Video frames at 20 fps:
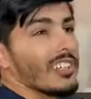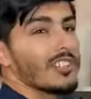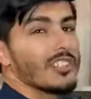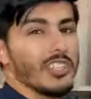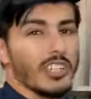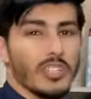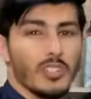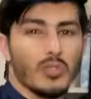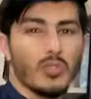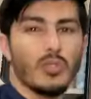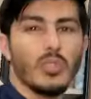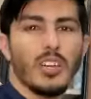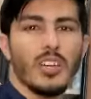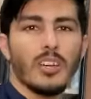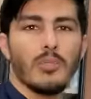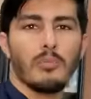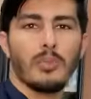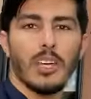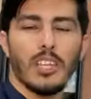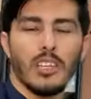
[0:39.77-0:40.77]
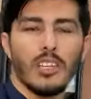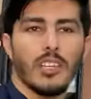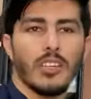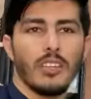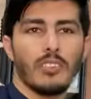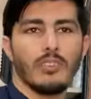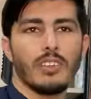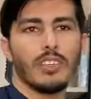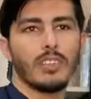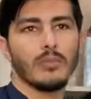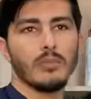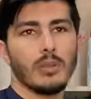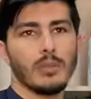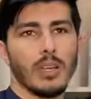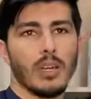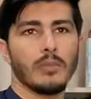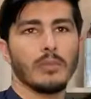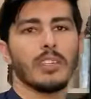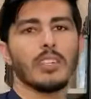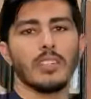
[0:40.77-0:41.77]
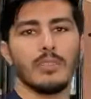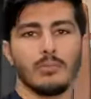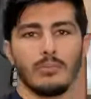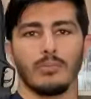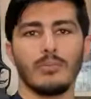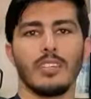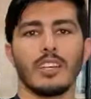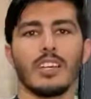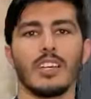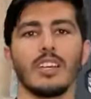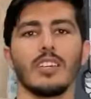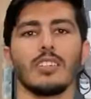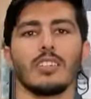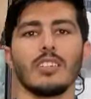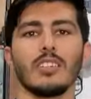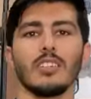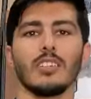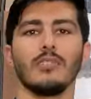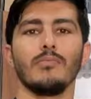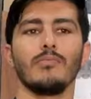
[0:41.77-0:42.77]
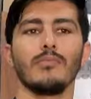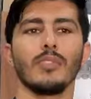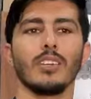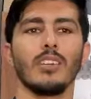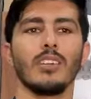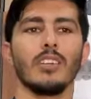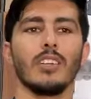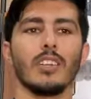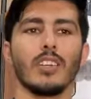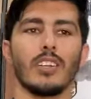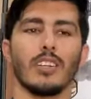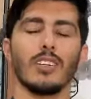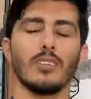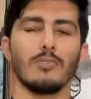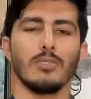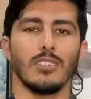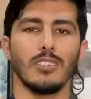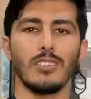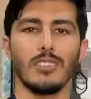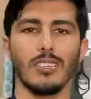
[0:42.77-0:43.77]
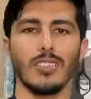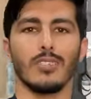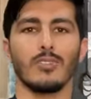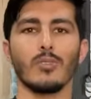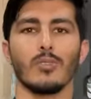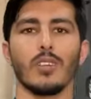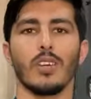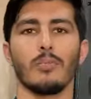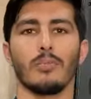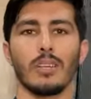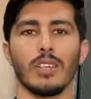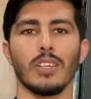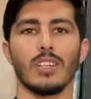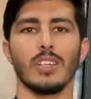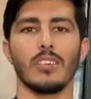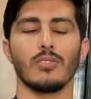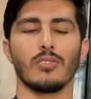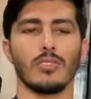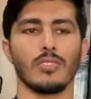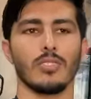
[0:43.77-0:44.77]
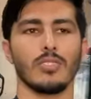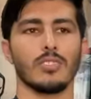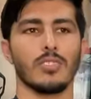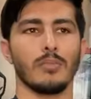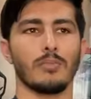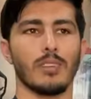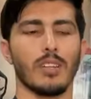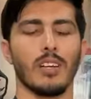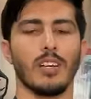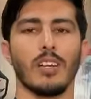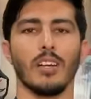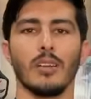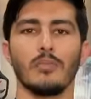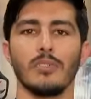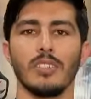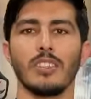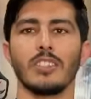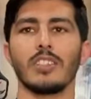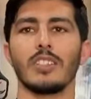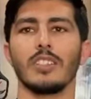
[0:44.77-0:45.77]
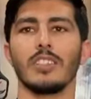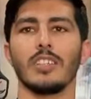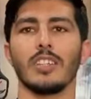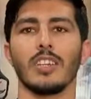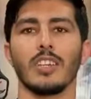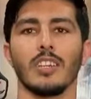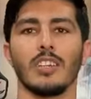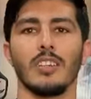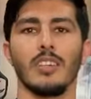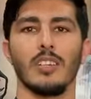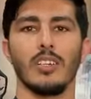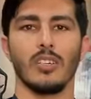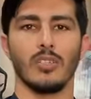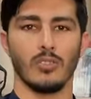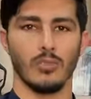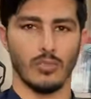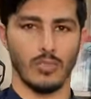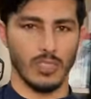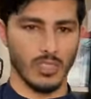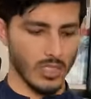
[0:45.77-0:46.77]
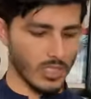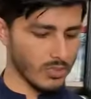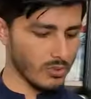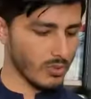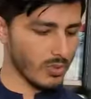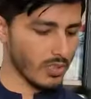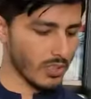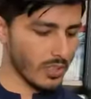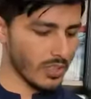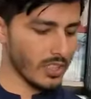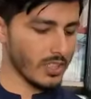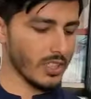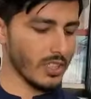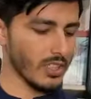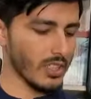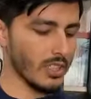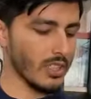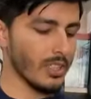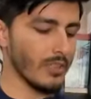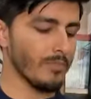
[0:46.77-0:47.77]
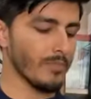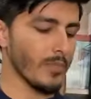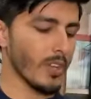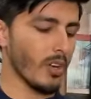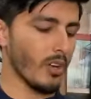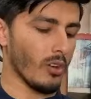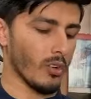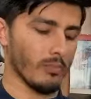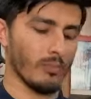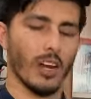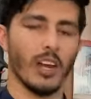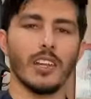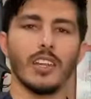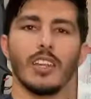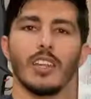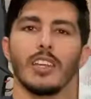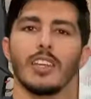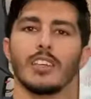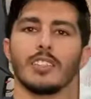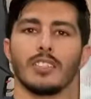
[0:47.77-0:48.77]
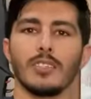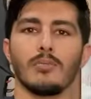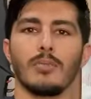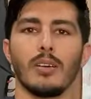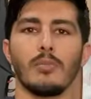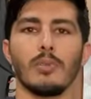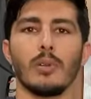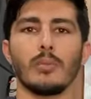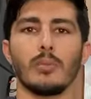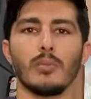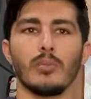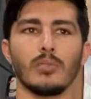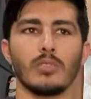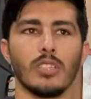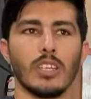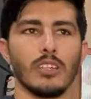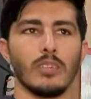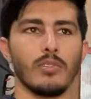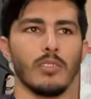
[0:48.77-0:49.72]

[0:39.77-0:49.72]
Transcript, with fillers: रेट चेंज हुआ है पहले वीडियो में हमने दिखाए थे लेकिन अभी रेट थोड़ा बढ़ गए उस सबका अपडेट दे देंगे तो इसका जो रेट है और मॉडल है ये सब हम आपको